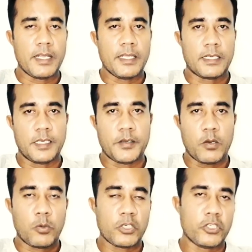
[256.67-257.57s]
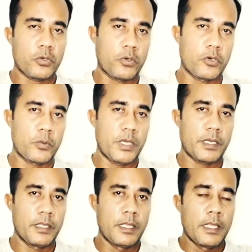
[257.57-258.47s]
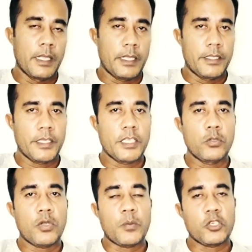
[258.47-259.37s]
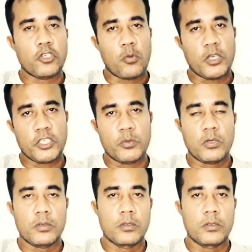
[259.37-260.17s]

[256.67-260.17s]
নাকি একটা ট্রাভেল পাস সংগ্রহ করবেন এতে কিন্তু আপনার সময়সীমা